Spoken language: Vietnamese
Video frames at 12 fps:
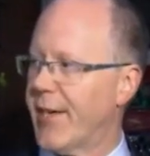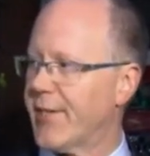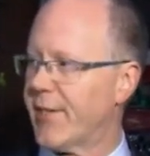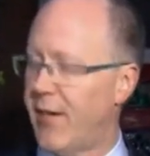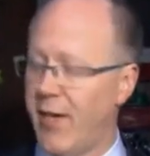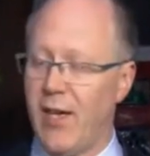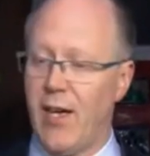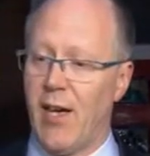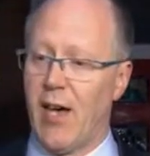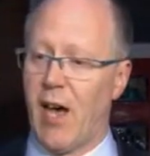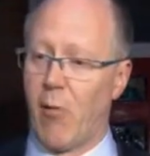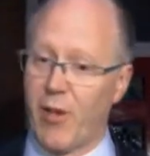hiện
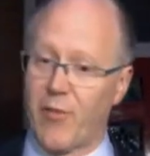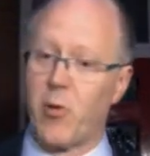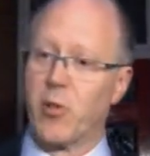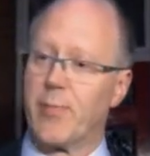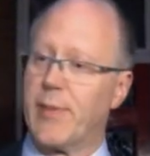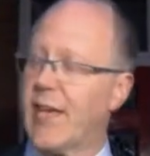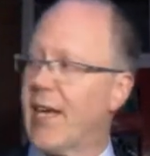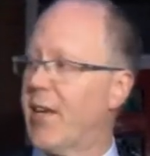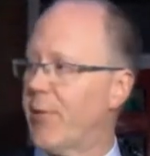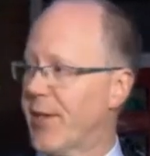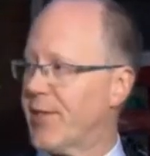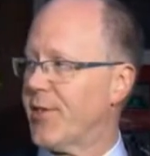đang gặp áp lực
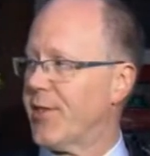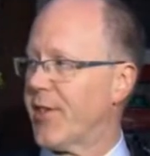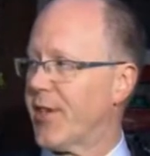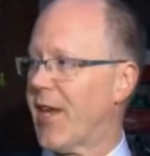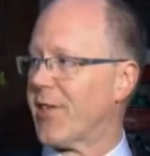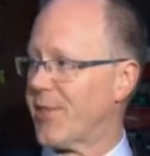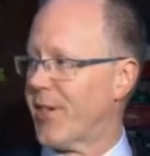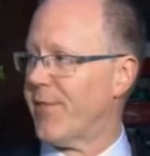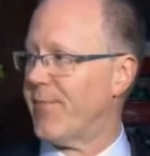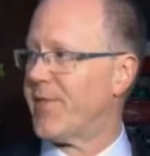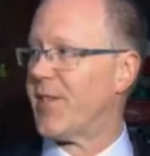phải giải thích tại sao